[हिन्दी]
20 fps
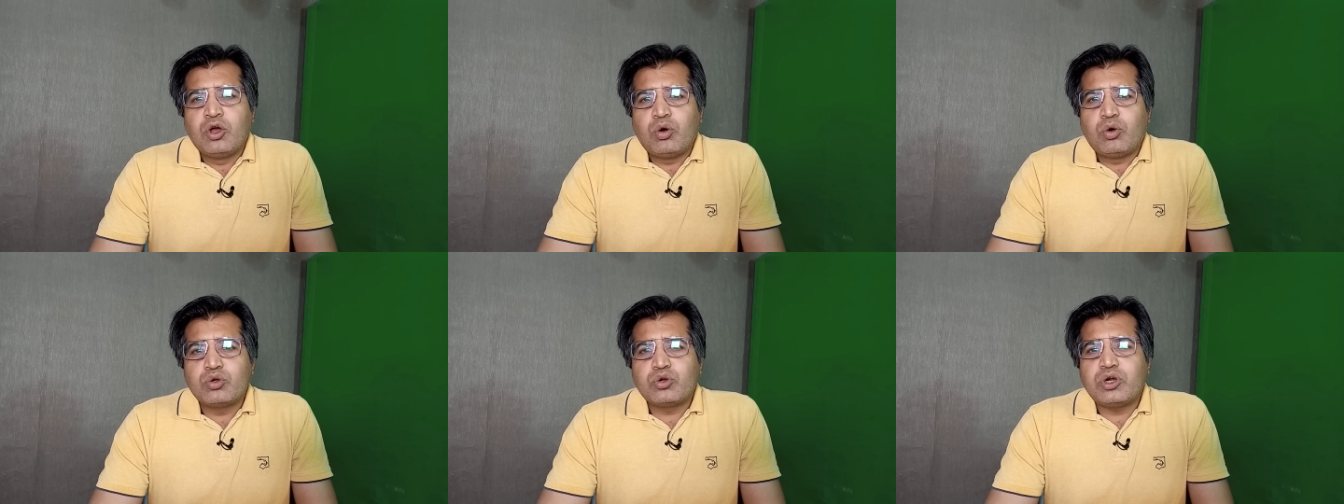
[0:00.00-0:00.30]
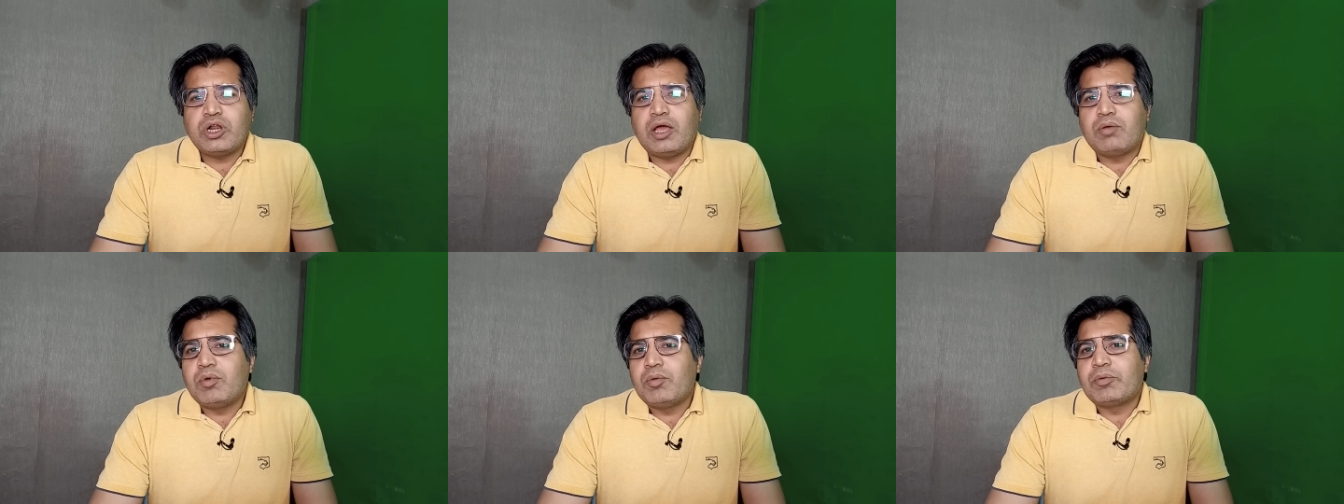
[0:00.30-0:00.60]

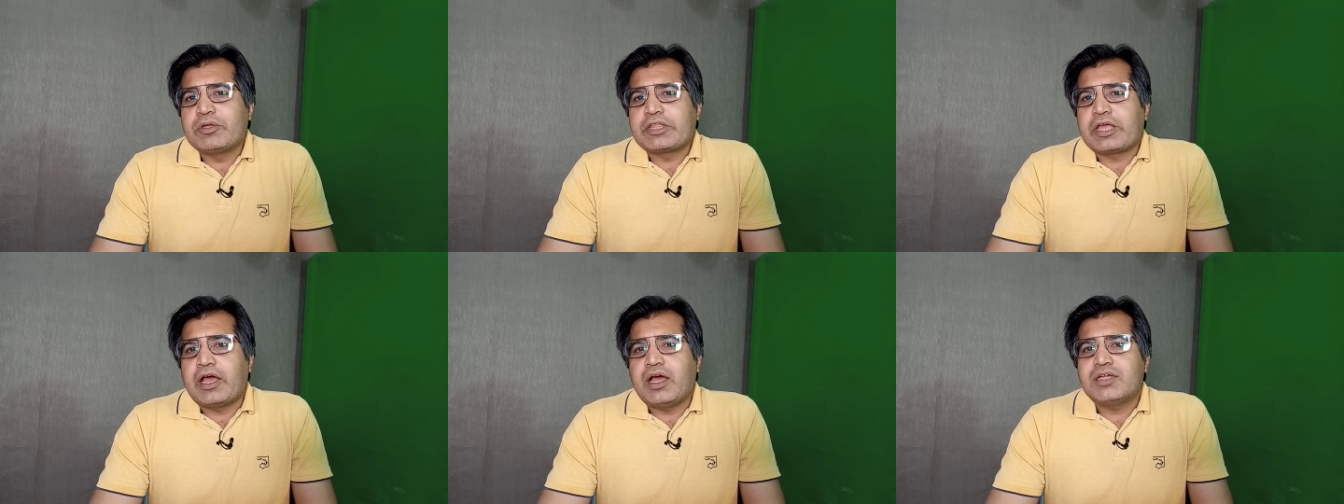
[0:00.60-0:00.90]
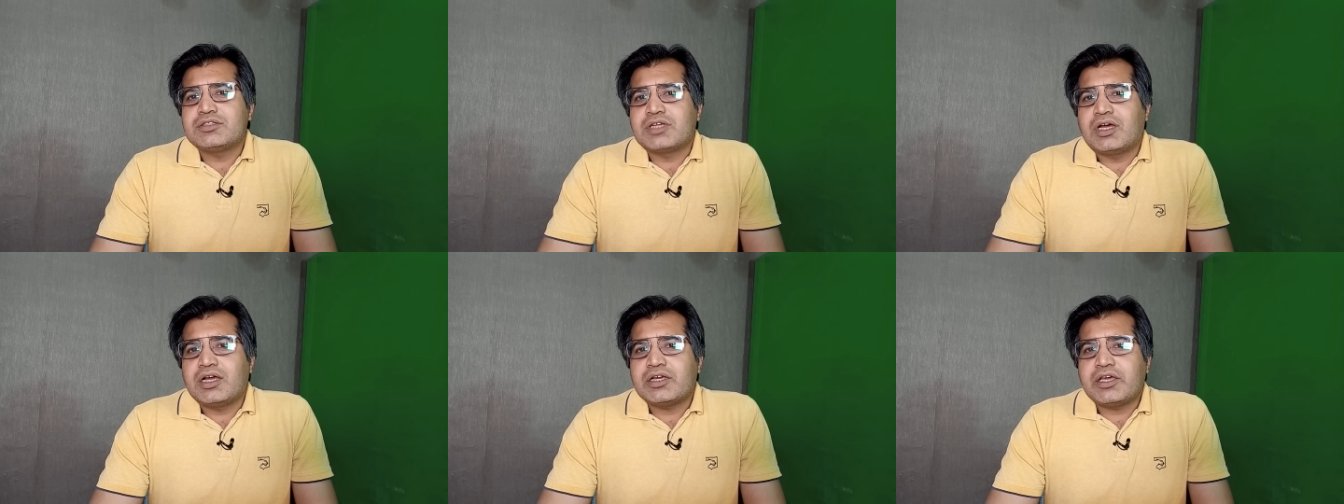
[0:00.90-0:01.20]
उन्होंने हमें बताया
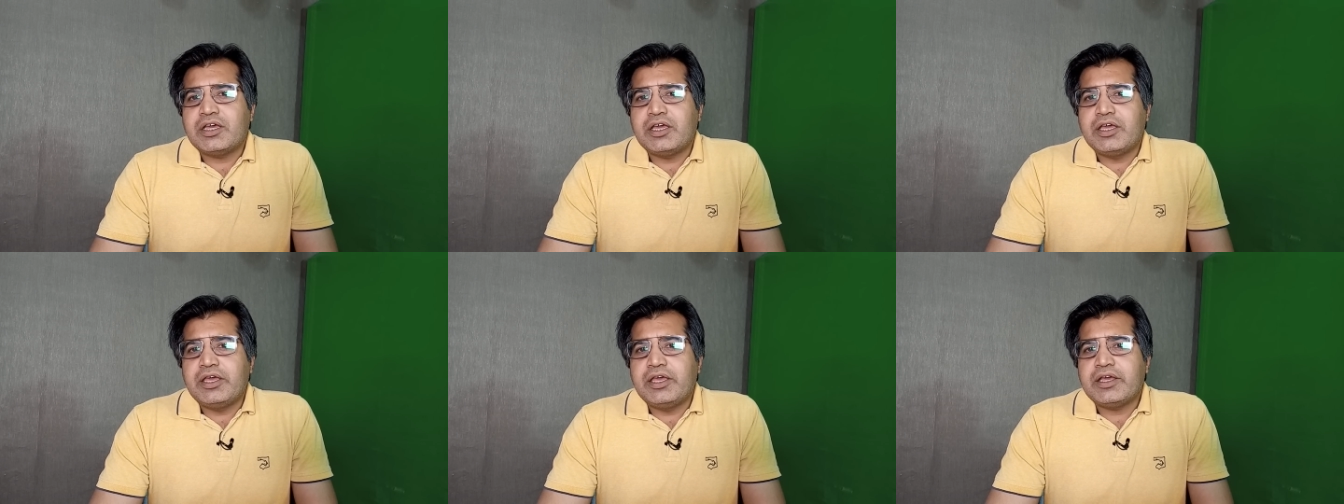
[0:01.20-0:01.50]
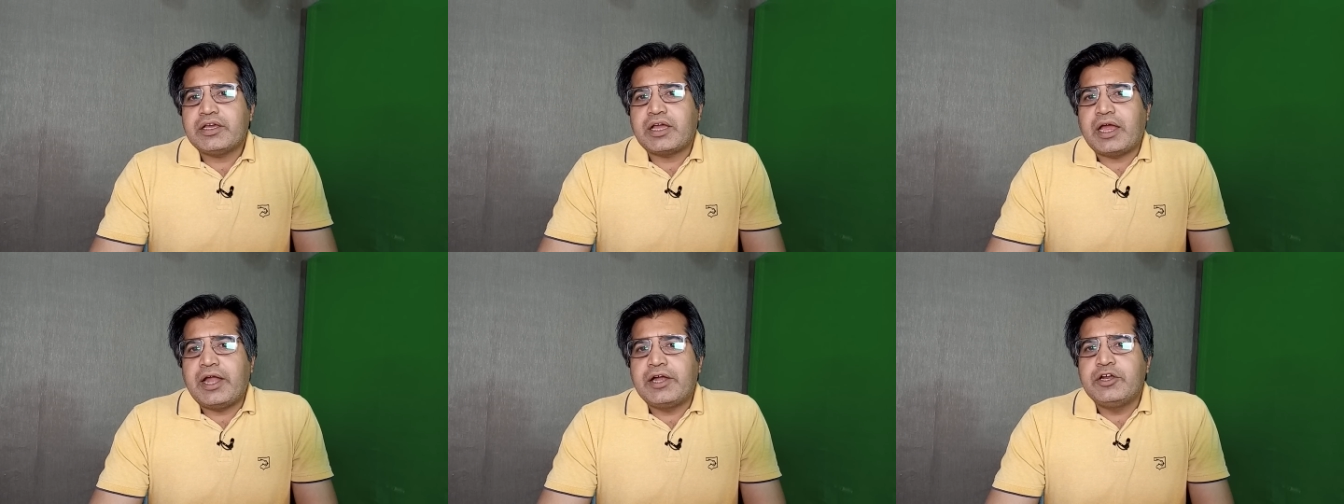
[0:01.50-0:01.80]
था कि
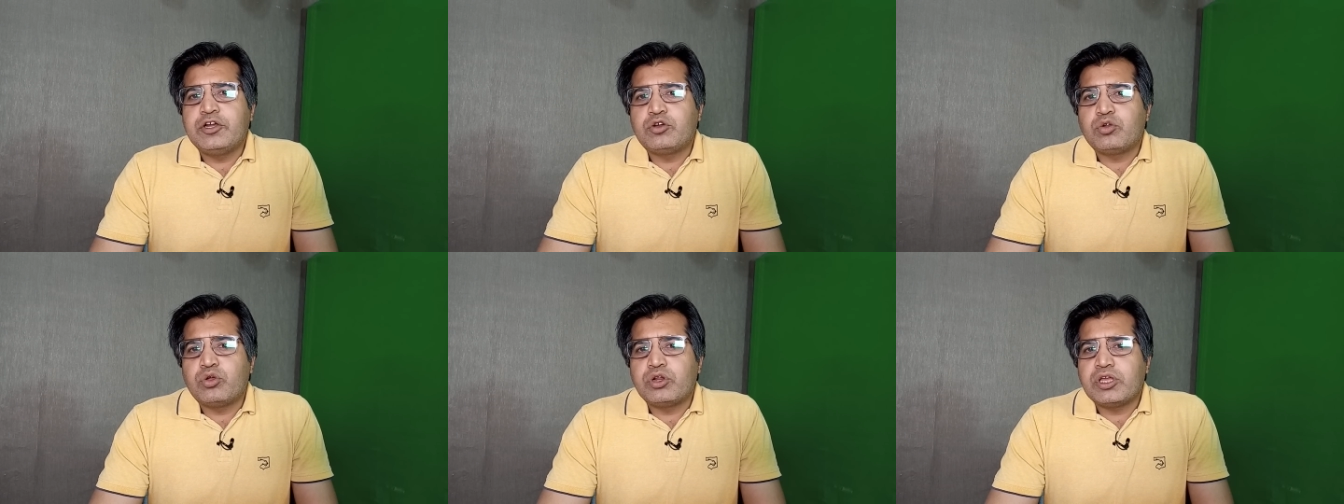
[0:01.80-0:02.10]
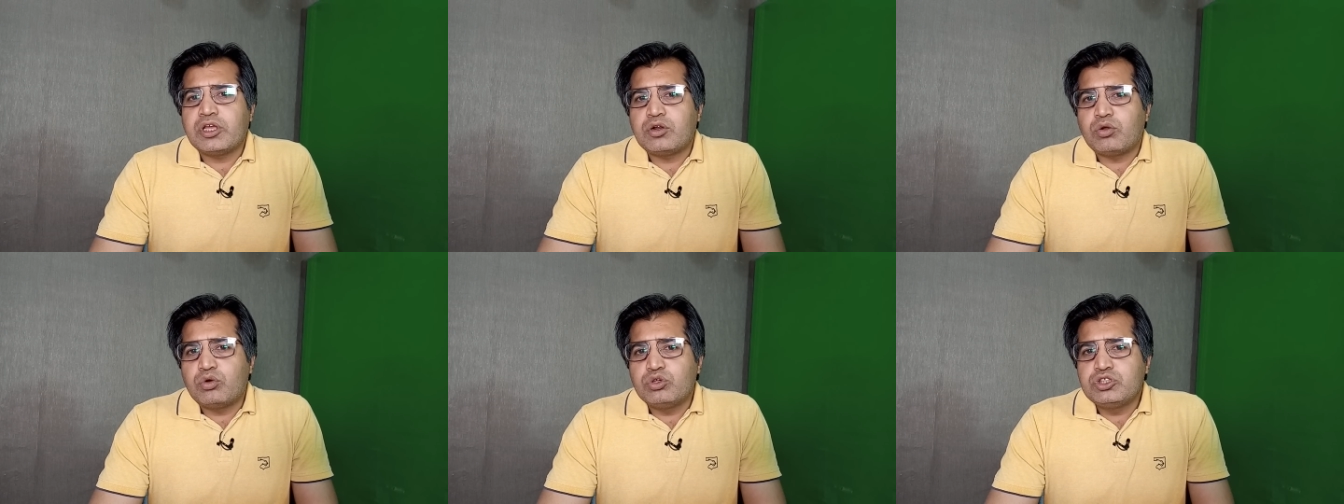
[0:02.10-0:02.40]
एक
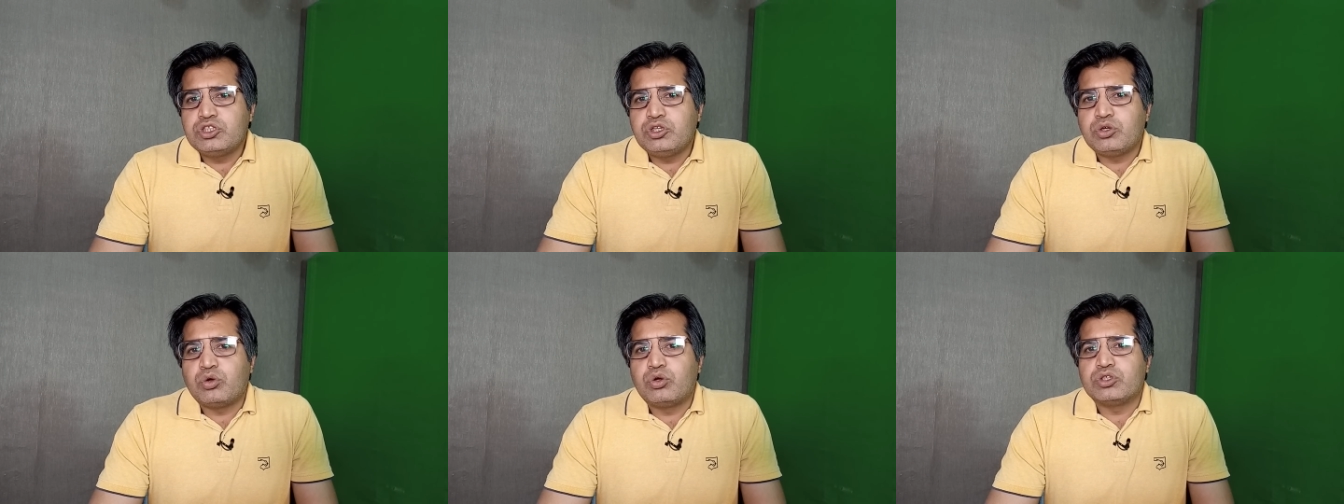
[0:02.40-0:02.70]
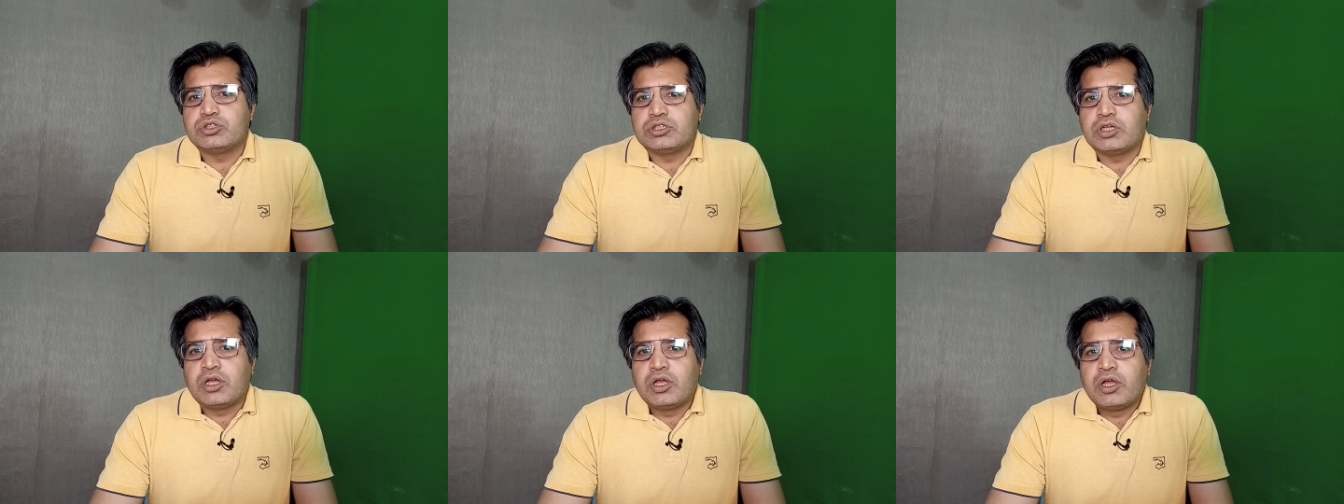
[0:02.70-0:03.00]
एडिटोरियल उसी रोज़